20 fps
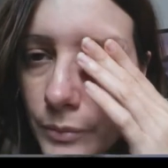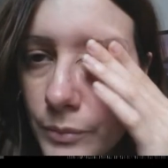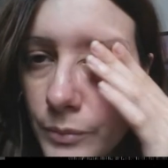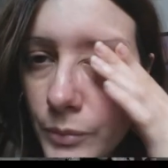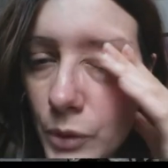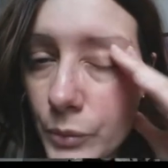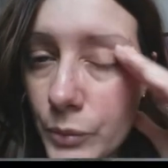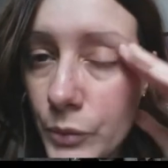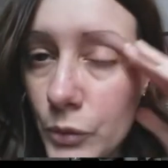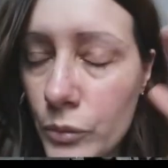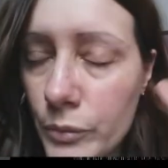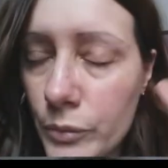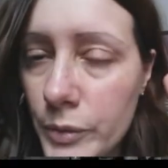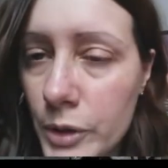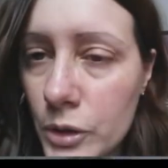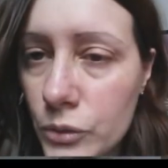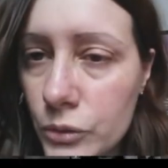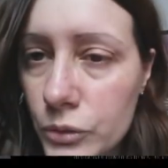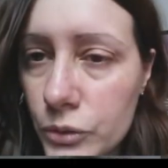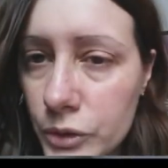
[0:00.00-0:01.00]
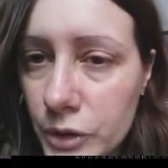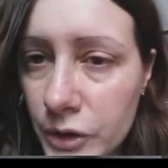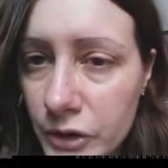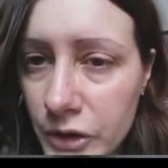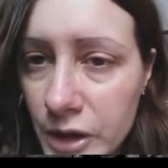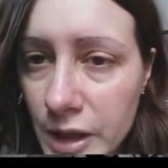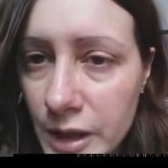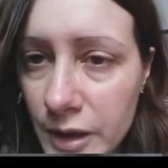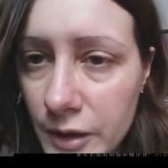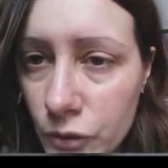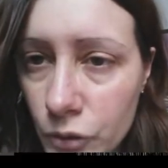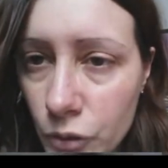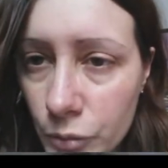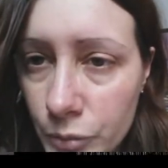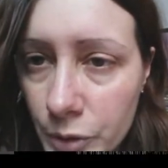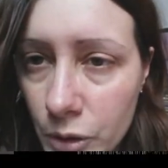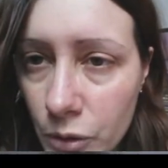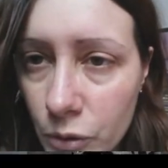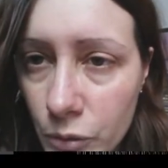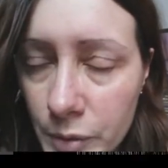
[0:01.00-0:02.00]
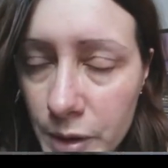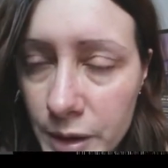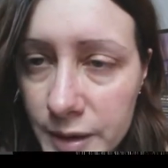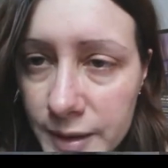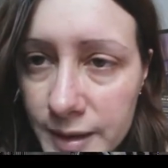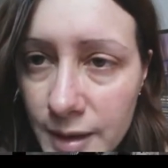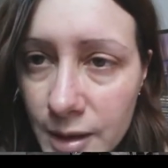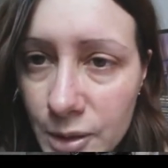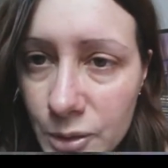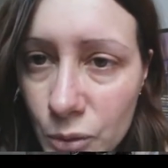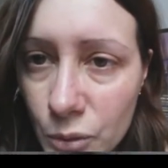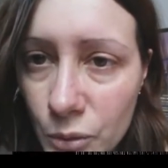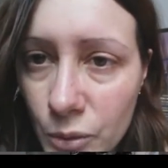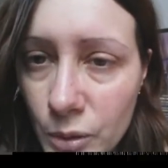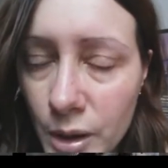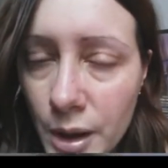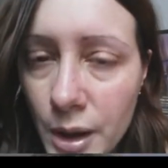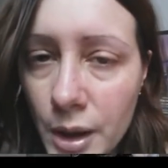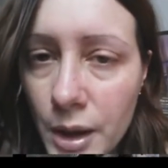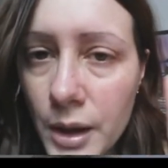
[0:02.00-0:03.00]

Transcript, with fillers: proprio un minuto di silenzio per come è andato